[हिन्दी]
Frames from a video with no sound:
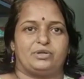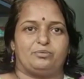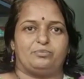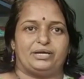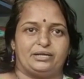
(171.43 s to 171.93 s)

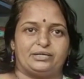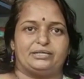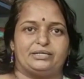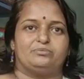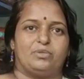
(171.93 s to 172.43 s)
हमें
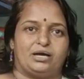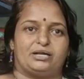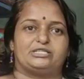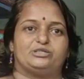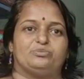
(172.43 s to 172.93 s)
लगी
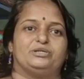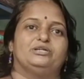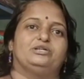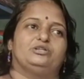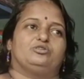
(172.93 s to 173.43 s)
महाराष्ट्र में
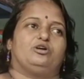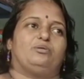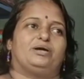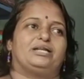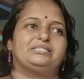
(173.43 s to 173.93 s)
तो
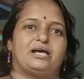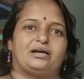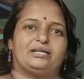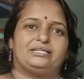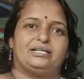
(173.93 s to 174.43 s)
हमारा
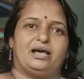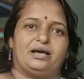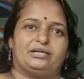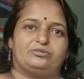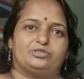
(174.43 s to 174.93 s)
सांगली जिला
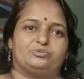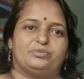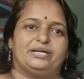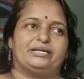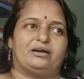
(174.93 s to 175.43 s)
है
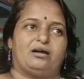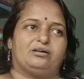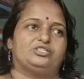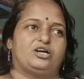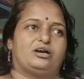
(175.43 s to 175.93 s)
उसमें एक
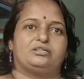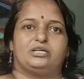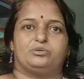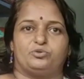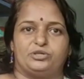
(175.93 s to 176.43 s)
चार
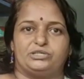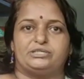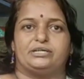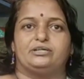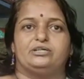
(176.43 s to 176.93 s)
हजार पुलिस
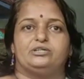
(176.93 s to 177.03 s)
है